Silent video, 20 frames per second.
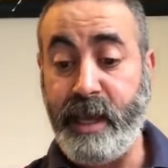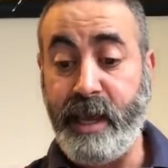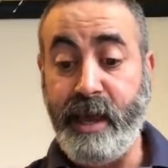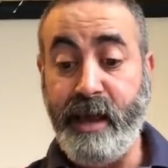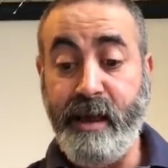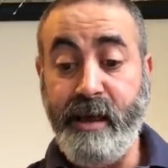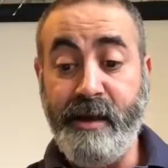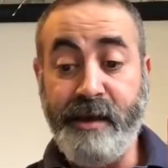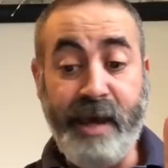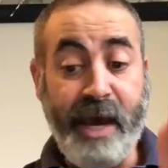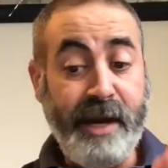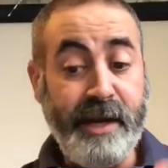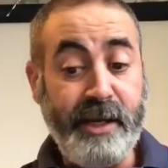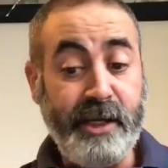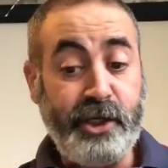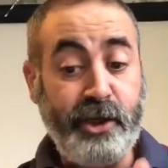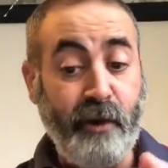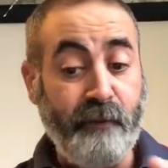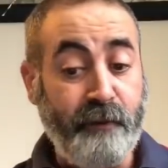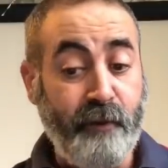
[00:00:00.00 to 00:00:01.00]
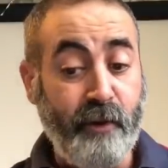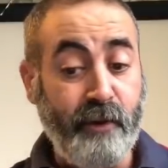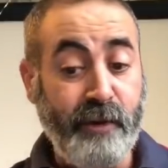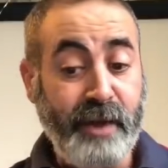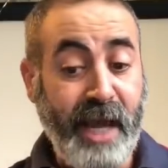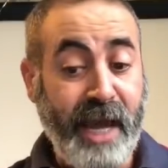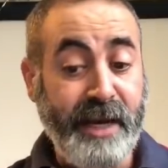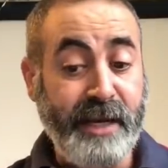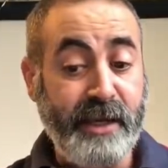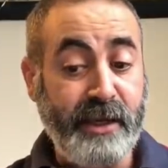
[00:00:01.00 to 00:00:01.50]
يعني شوفوا
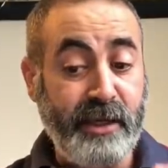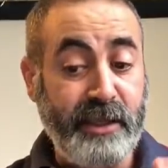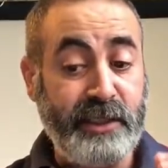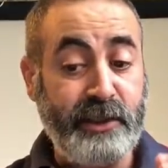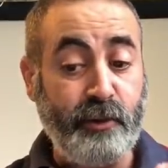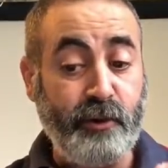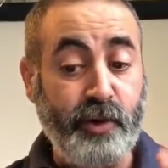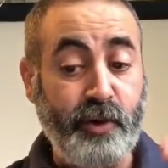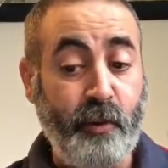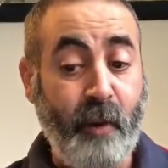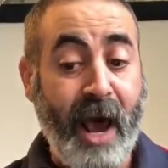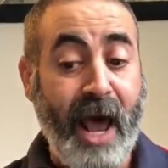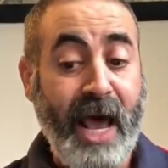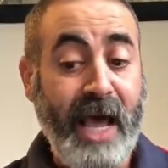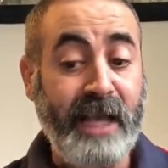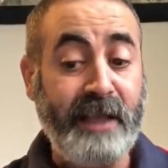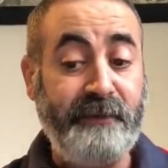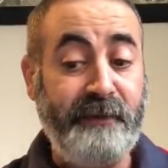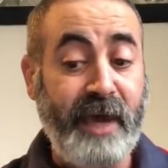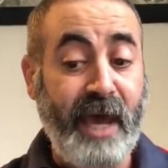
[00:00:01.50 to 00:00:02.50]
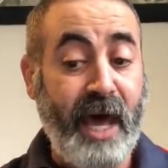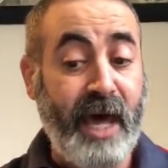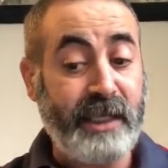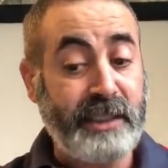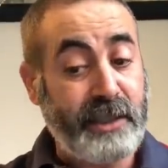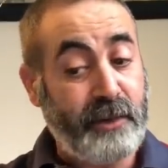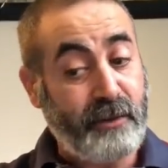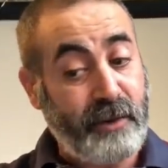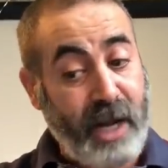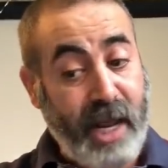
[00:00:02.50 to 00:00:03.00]
يعني زوج واحد في
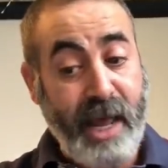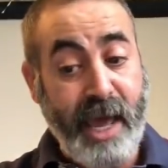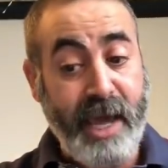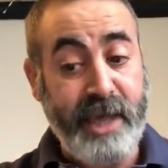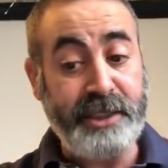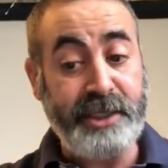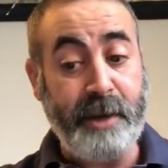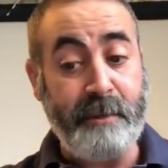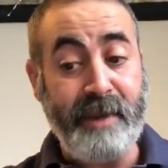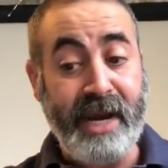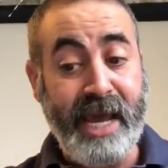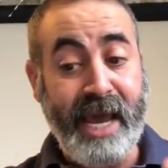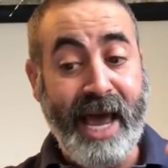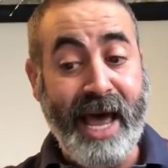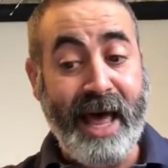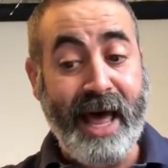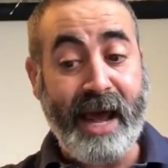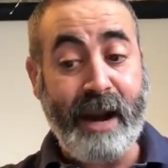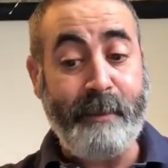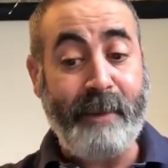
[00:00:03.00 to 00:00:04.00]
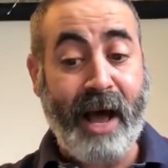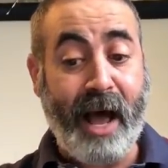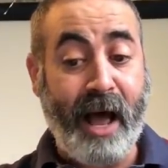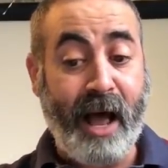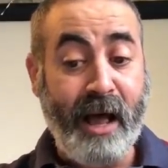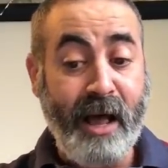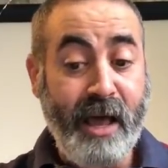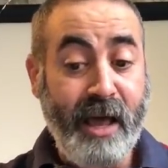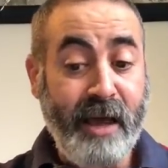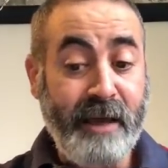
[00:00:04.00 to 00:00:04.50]
ارسنال حاجه مليحه اربعه
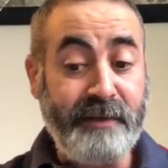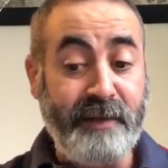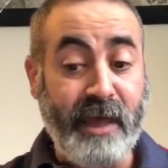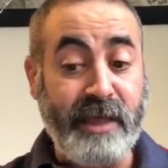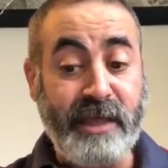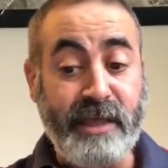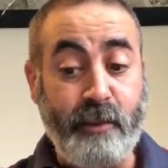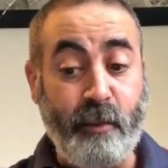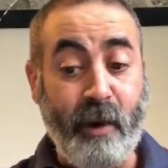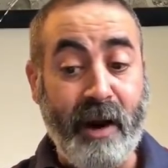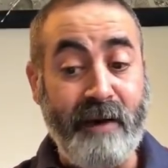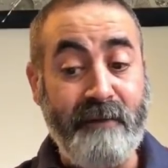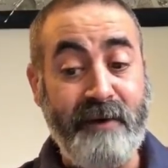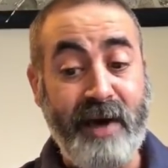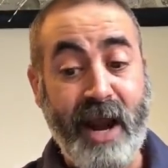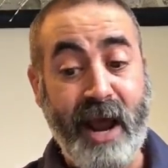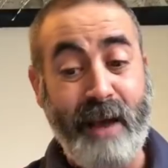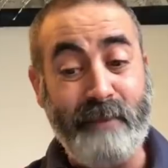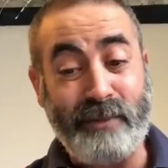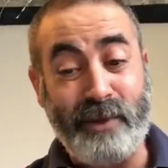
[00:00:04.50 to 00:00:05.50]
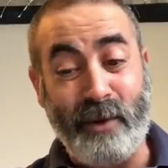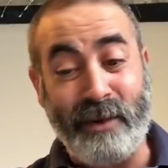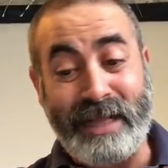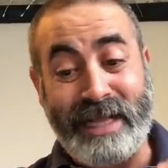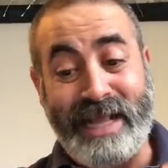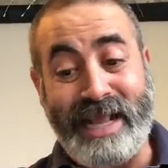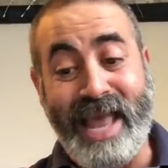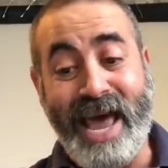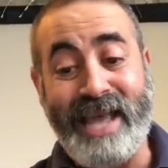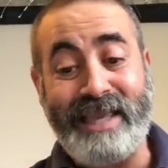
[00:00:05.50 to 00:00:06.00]
ضد ولفرهامبتون
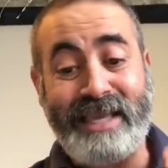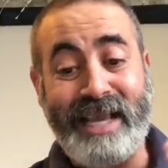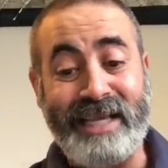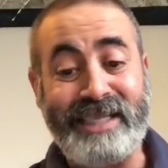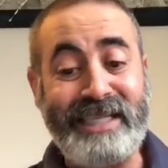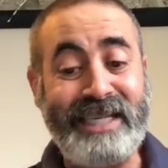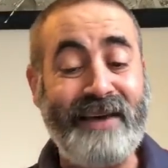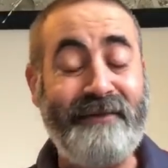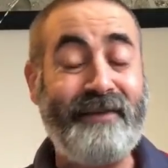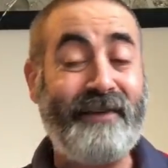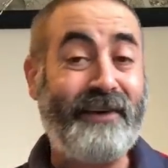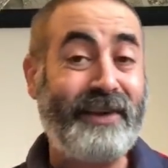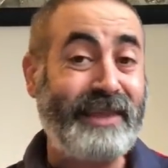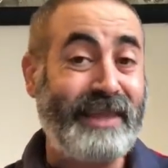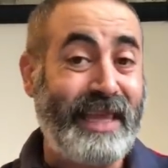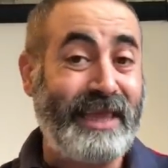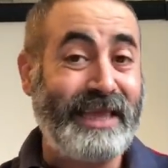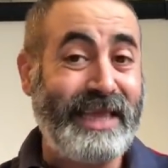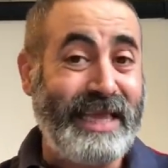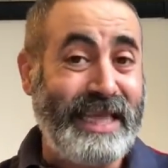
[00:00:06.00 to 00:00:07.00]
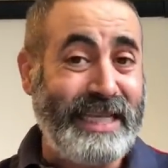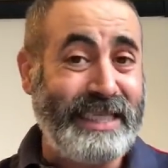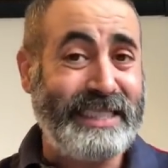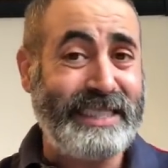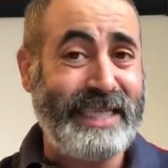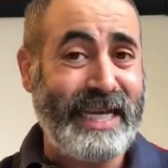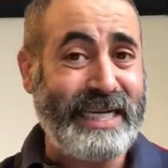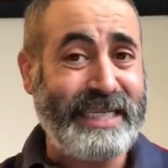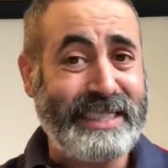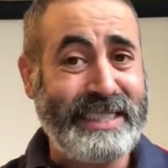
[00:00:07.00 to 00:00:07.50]
ثلاثة صفر ضد
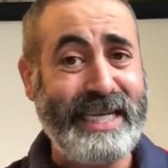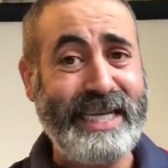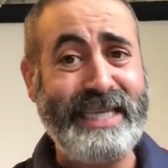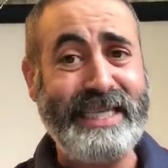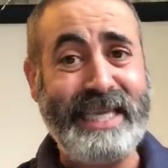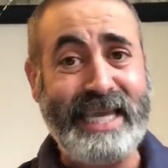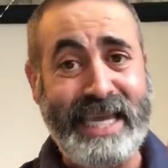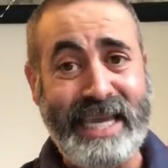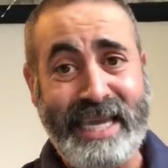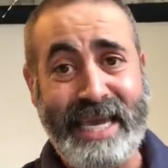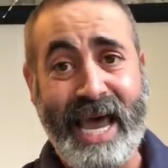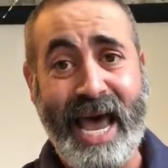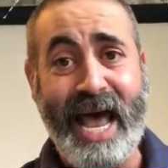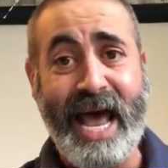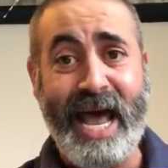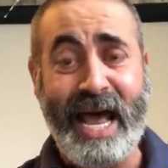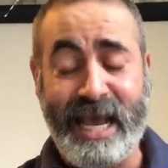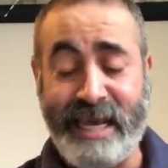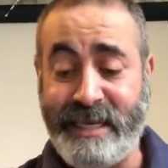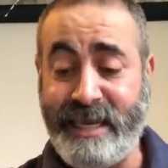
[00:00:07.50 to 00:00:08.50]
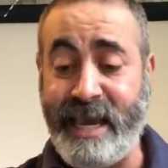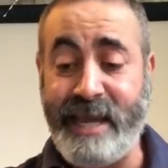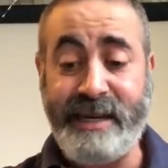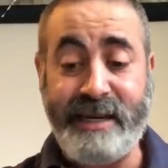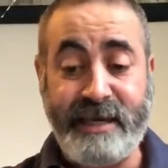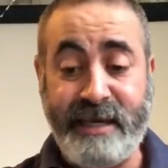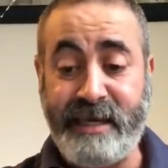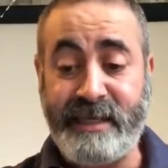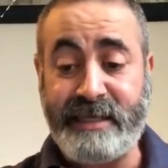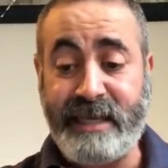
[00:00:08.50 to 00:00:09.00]
ليستر سيتي يا
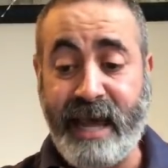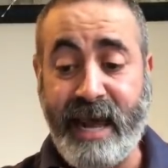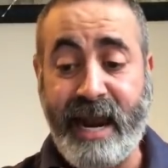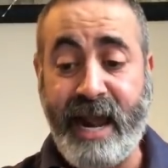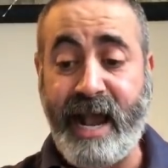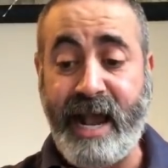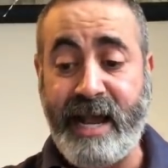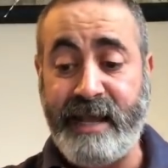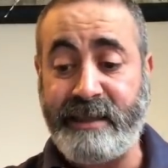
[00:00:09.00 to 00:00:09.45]
يعني صراحه